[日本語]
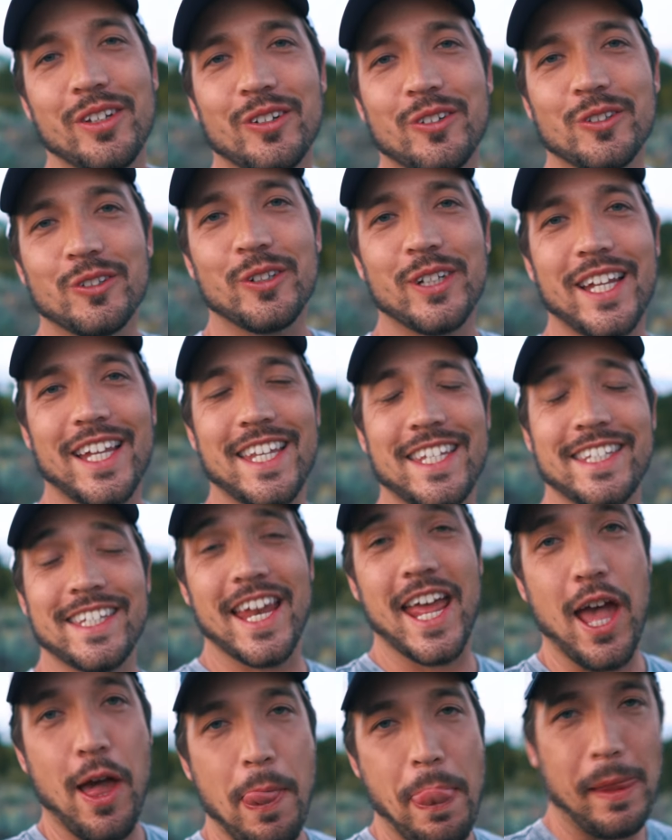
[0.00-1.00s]
いうことでです
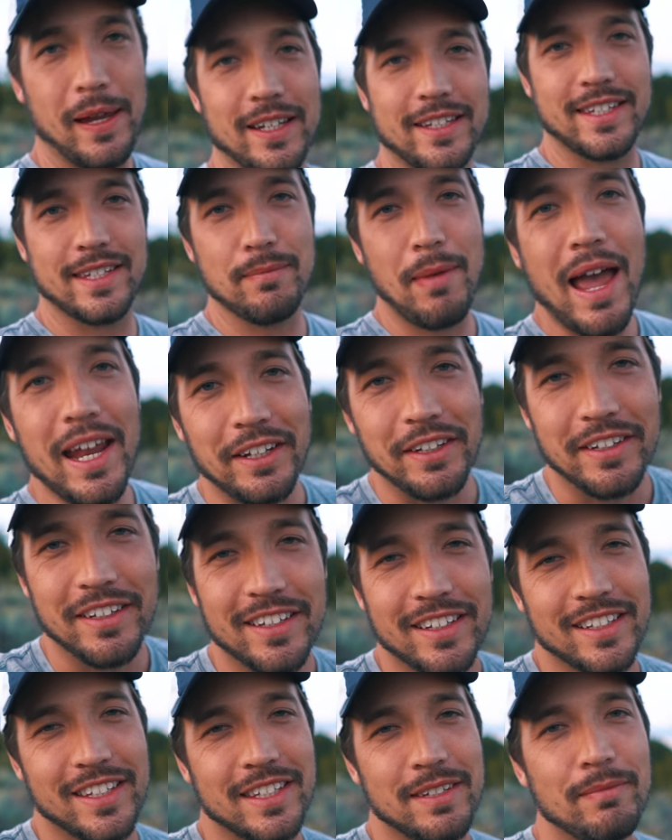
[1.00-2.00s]
ね、
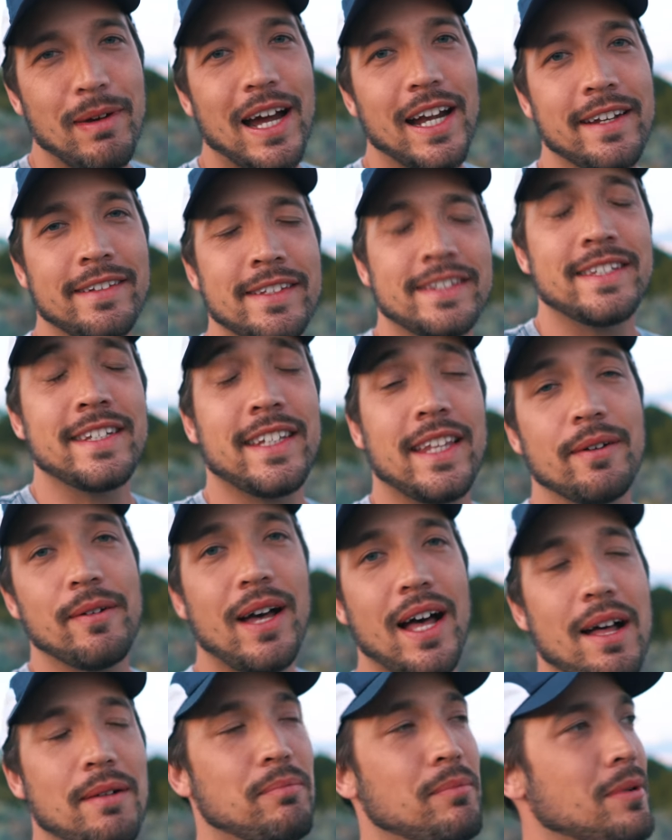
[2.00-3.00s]
スマイルについて
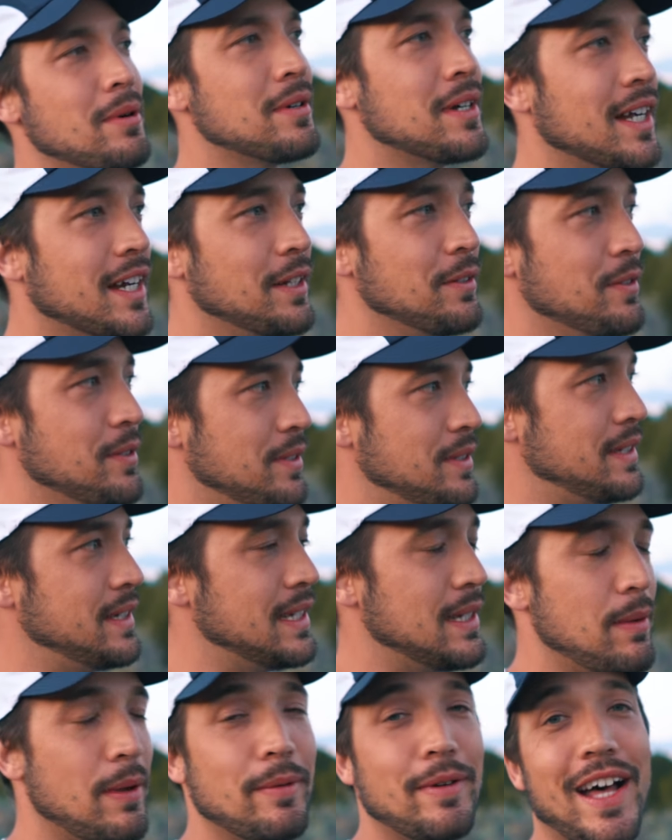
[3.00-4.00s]
は僕からのおす
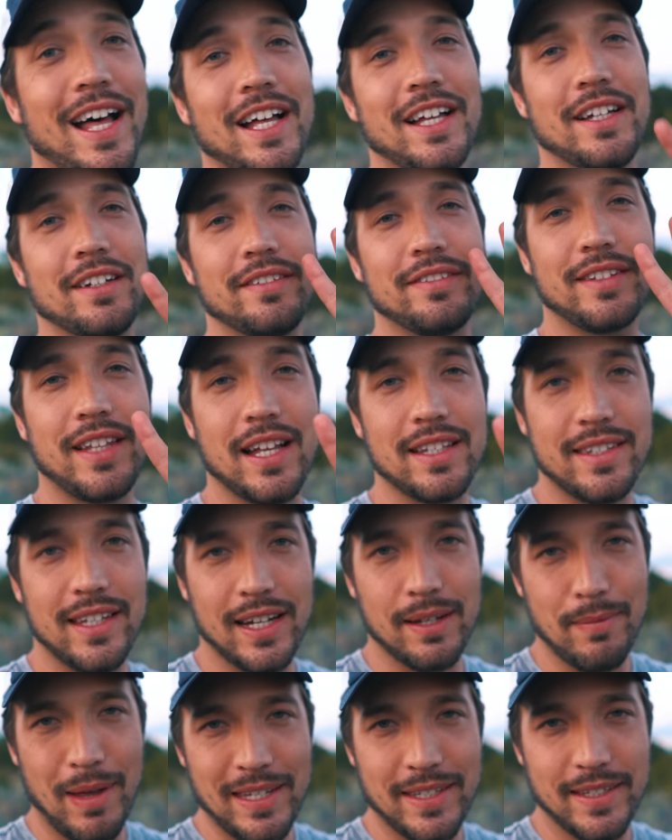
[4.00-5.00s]
すめは2つあ
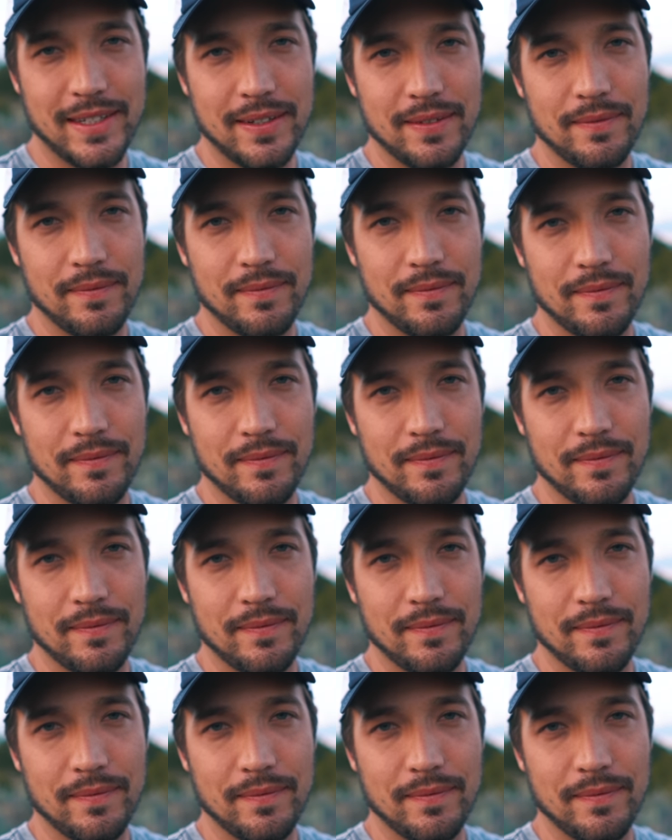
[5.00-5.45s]
ります。